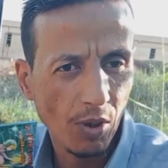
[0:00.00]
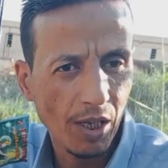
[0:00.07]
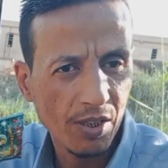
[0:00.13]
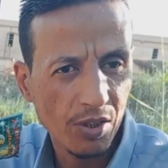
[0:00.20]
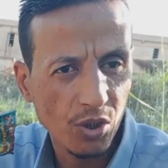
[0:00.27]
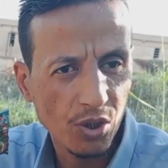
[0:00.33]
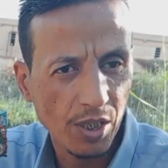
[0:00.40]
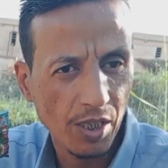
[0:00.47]

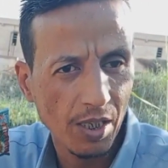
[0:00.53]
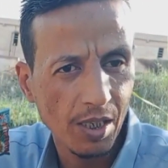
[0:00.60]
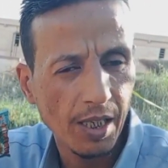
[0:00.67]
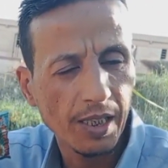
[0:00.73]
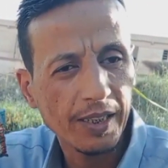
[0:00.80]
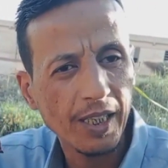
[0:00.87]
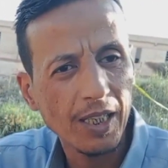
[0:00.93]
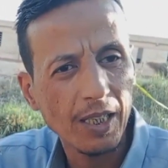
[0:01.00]
وعايز
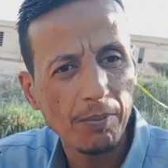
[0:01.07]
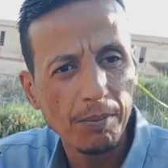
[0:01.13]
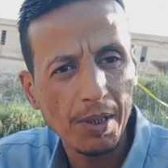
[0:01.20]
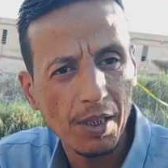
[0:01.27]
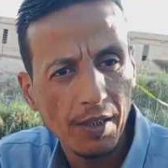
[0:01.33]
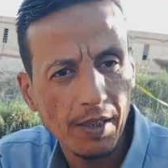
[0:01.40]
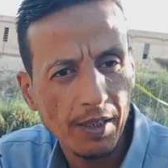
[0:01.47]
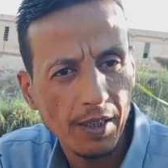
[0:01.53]
تشتغل هتركب
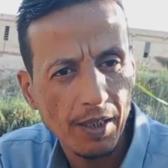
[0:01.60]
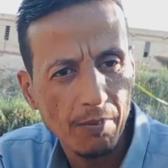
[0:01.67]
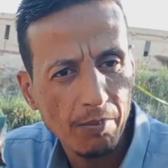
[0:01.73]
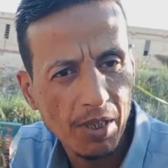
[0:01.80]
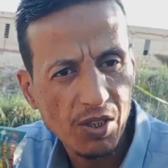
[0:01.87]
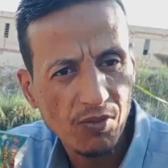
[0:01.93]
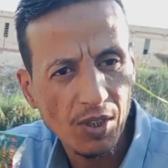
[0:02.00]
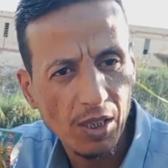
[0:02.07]

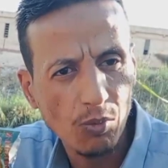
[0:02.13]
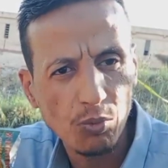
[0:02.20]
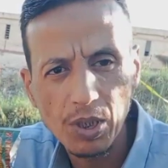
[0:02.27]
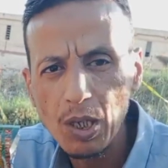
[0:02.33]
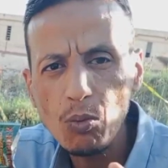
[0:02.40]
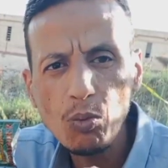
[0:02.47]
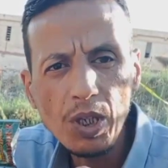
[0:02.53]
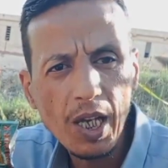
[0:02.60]
الغماز في
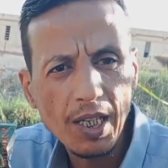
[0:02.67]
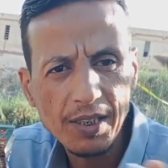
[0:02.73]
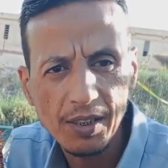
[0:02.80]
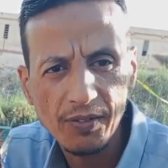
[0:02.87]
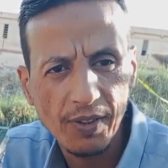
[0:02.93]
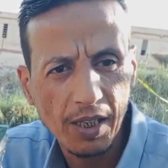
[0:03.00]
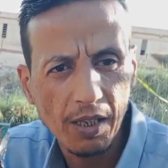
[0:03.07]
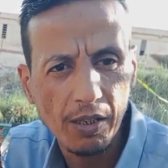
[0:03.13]
الاول اول حاجه
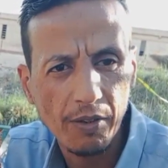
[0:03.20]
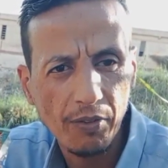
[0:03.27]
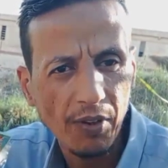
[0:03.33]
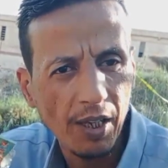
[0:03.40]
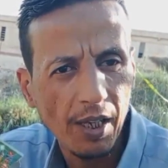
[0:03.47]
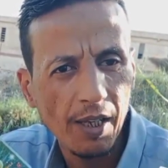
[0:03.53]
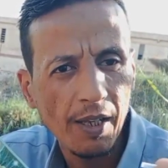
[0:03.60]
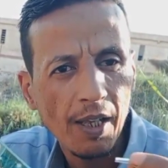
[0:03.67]
تفكر
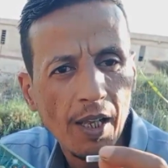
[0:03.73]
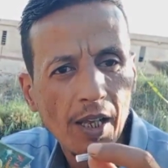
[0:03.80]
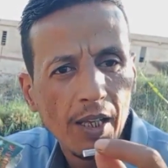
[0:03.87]
فيها